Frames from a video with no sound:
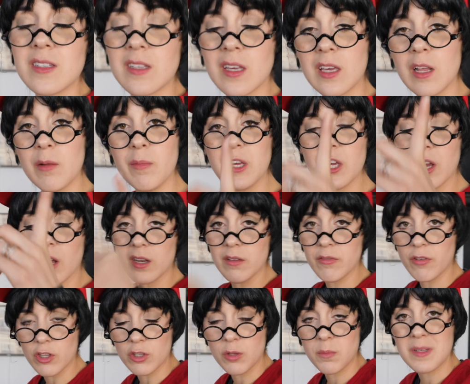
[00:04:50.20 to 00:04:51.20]
C'est qui le meilleur
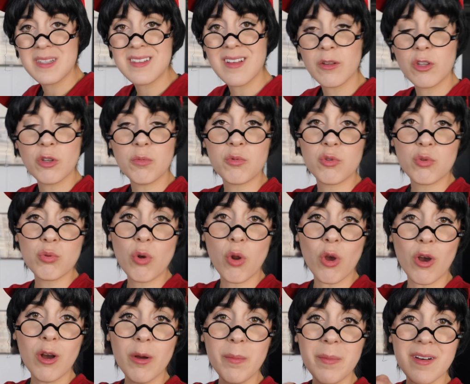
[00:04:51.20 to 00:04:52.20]
livreur de pizza de toute
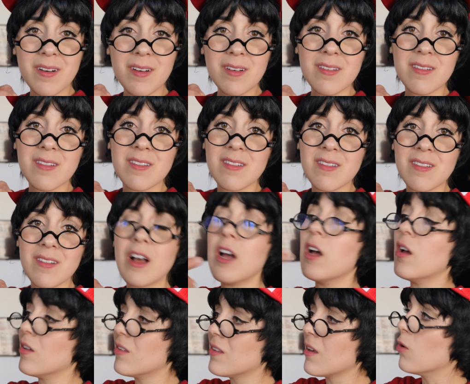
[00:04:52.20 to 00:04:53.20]
l'Europe
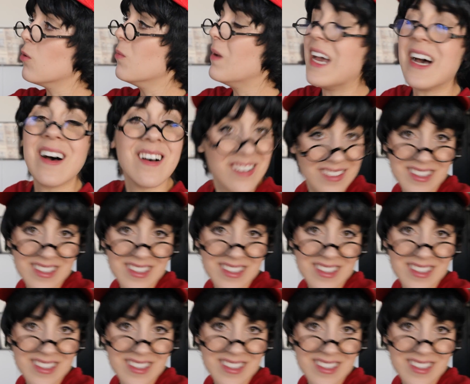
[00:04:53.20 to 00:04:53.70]
C'est Robert.